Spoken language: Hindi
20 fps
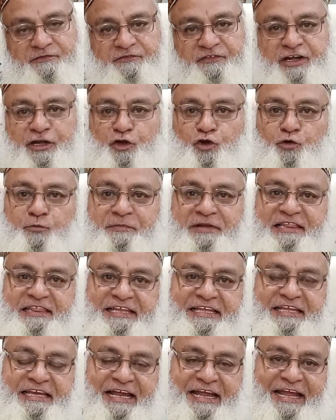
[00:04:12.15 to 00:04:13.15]
वीडियो
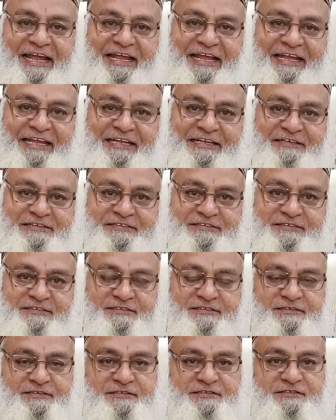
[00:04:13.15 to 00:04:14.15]
मिलती रहेगी
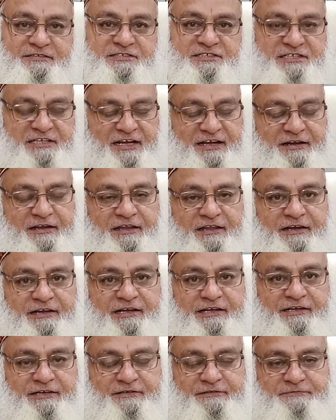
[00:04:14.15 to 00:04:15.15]
जजाकल्ला
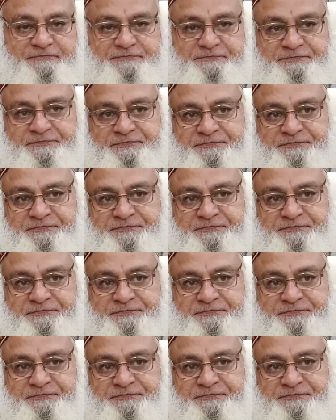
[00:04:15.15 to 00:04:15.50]
खैर